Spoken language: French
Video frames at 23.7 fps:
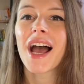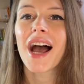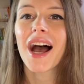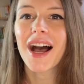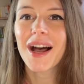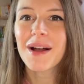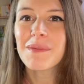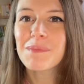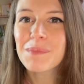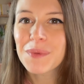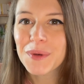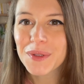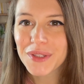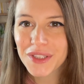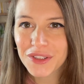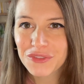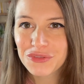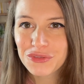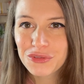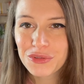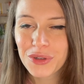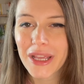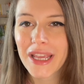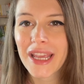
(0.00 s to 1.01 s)

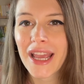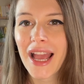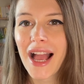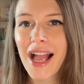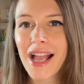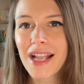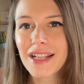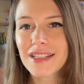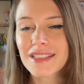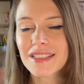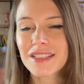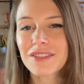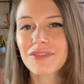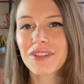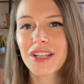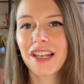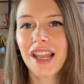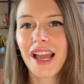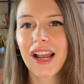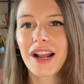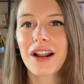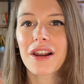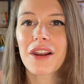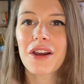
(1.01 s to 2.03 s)
abonnez-vous et activez
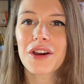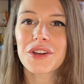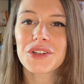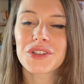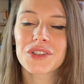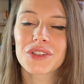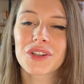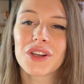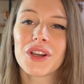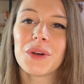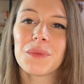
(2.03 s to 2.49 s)
la cloche